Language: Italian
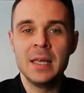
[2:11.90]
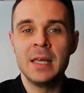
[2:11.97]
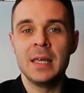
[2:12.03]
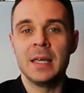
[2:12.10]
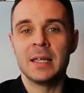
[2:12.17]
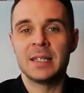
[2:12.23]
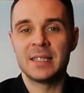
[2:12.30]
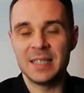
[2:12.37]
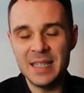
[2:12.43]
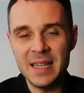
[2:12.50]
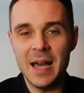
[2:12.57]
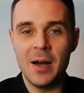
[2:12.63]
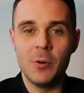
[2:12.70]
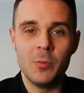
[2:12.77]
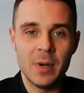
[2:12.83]

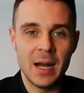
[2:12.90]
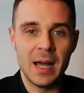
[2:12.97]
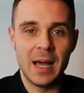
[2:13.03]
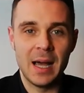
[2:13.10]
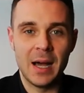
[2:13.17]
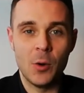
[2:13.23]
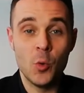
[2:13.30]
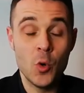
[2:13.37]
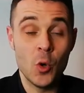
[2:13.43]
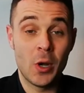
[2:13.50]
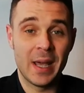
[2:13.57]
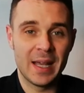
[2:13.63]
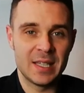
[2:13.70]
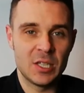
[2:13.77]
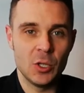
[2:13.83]
sia una,
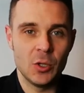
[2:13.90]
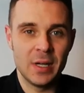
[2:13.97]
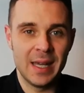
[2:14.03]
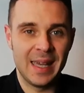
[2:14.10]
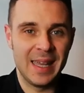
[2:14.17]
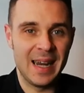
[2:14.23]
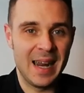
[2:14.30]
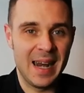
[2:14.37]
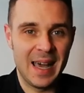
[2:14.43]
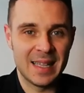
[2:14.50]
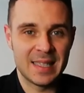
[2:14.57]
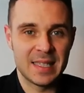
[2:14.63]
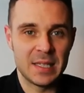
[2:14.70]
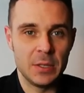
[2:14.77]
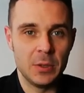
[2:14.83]
un'occasione che la
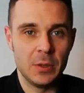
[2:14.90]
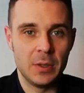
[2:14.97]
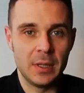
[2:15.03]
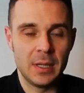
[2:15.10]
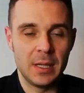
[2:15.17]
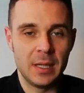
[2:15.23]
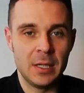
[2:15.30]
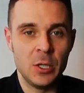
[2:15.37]
Lazio eh,